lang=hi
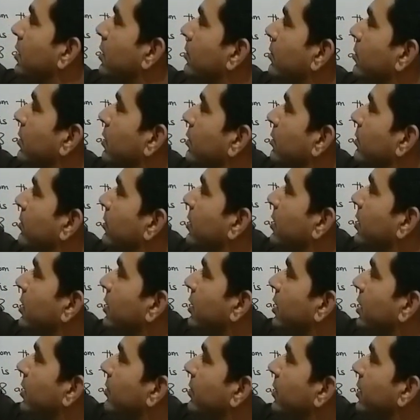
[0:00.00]

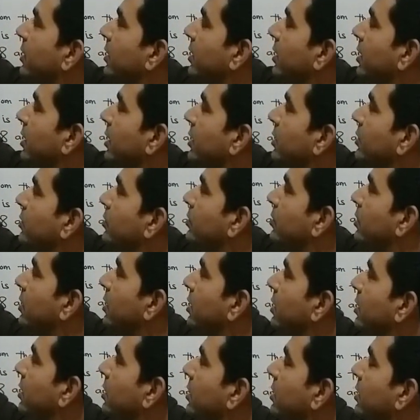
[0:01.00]
प्रोबेबिलिटी ऑफ ए यू
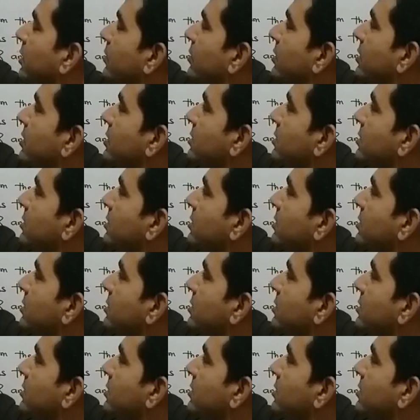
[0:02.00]
A